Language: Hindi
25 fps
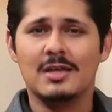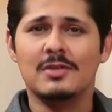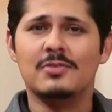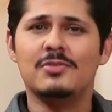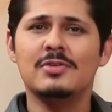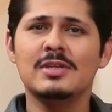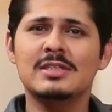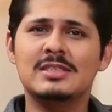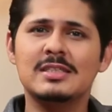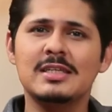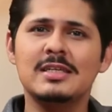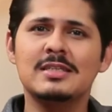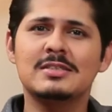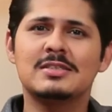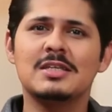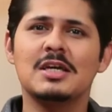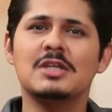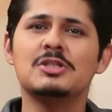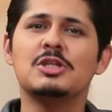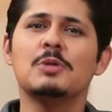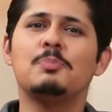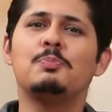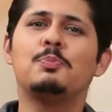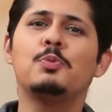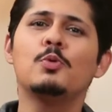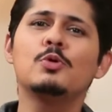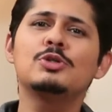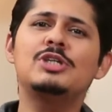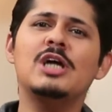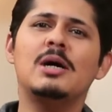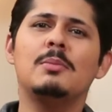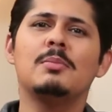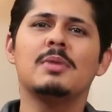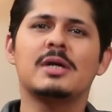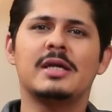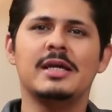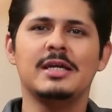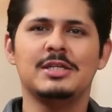दिस इज द पूजा
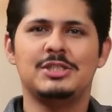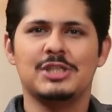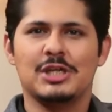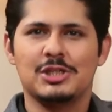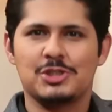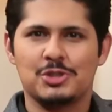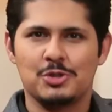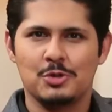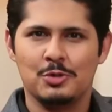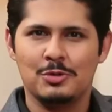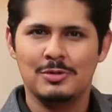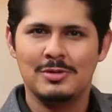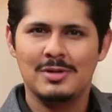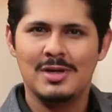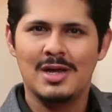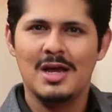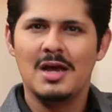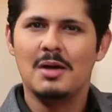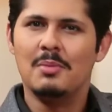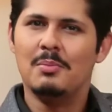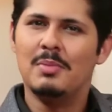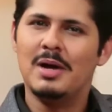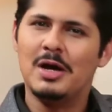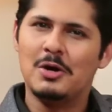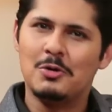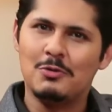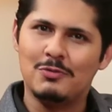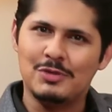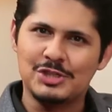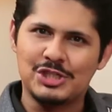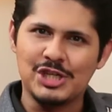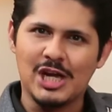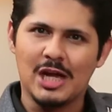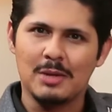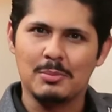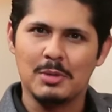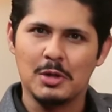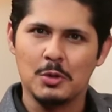मखीजा शो मैं हूं
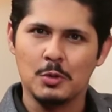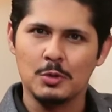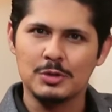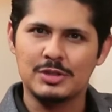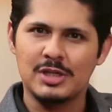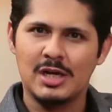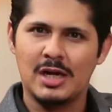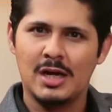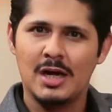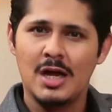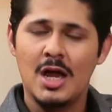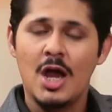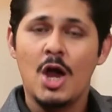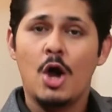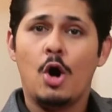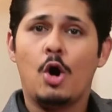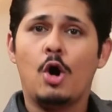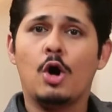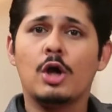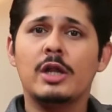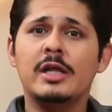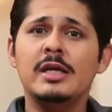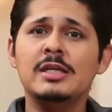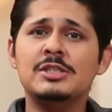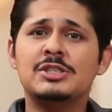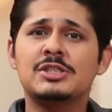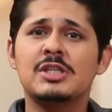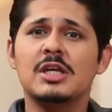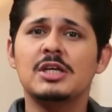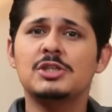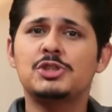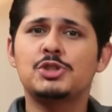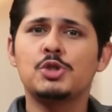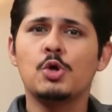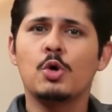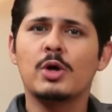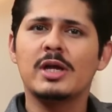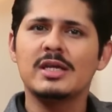विशाल मल्होत्रा और इस
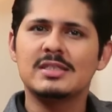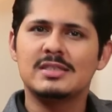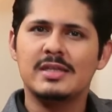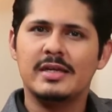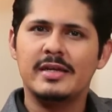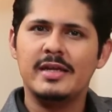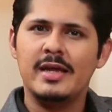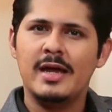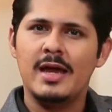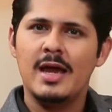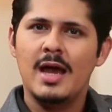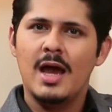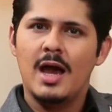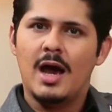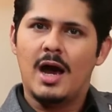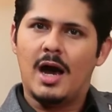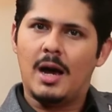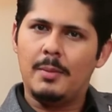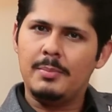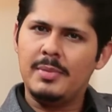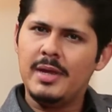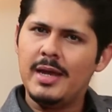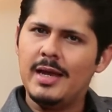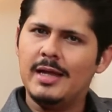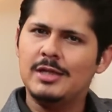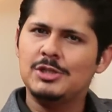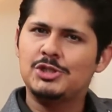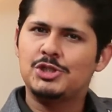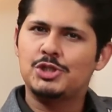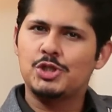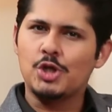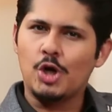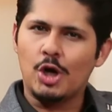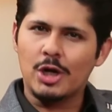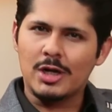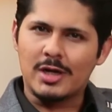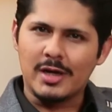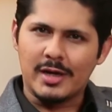शो के ज़रिए हम ये
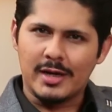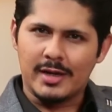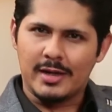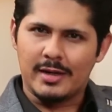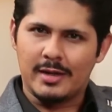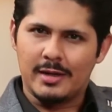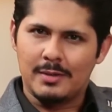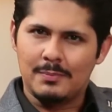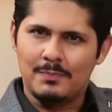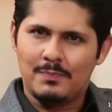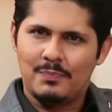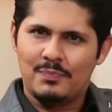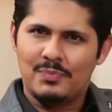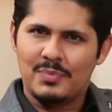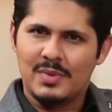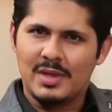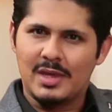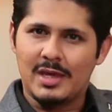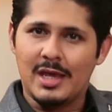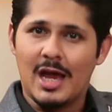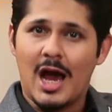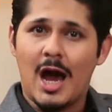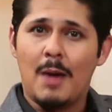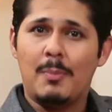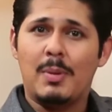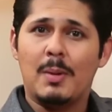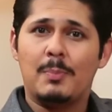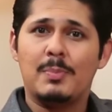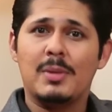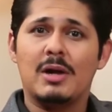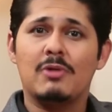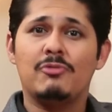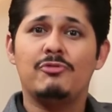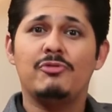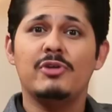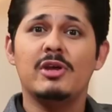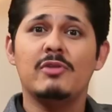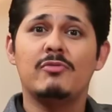इंश्योर करेंगे कि आप अपना
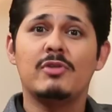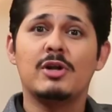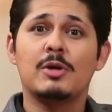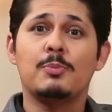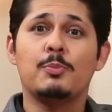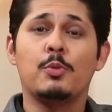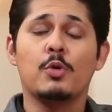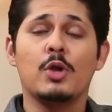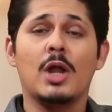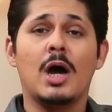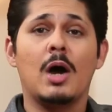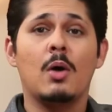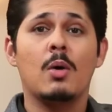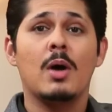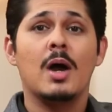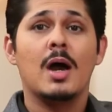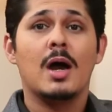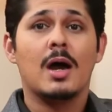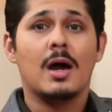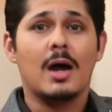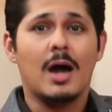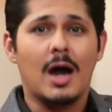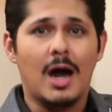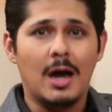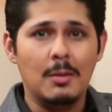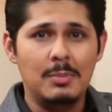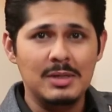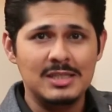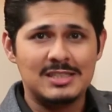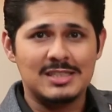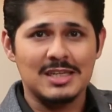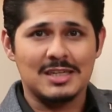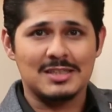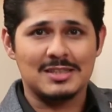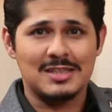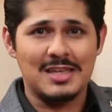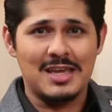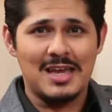फेवरेट पुलाव खा भी
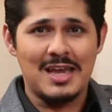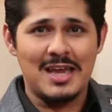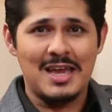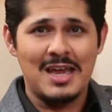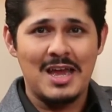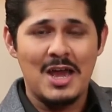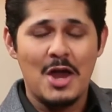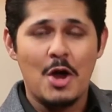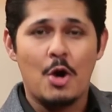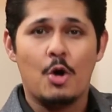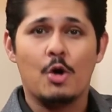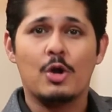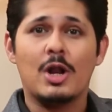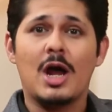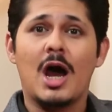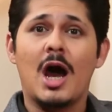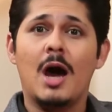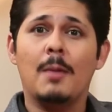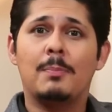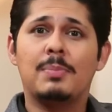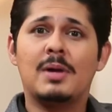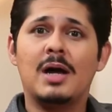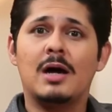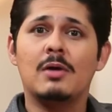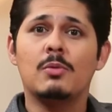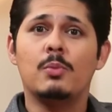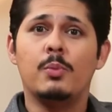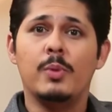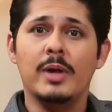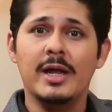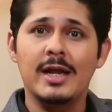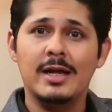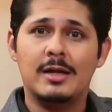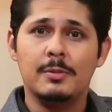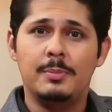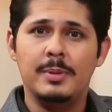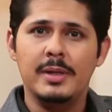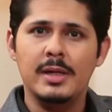सकते हैं और आपका
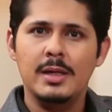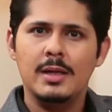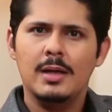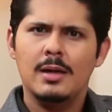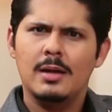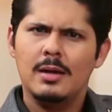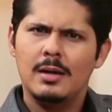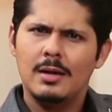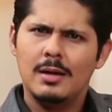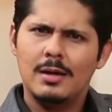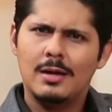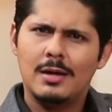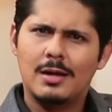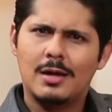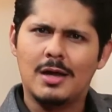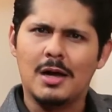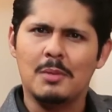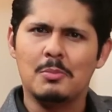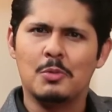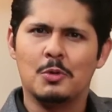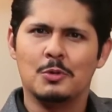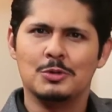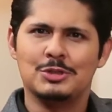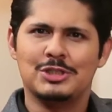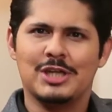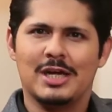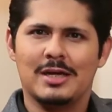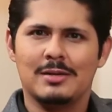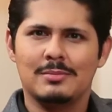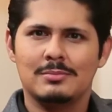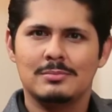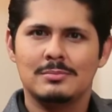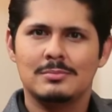वेट भी कम हो जाए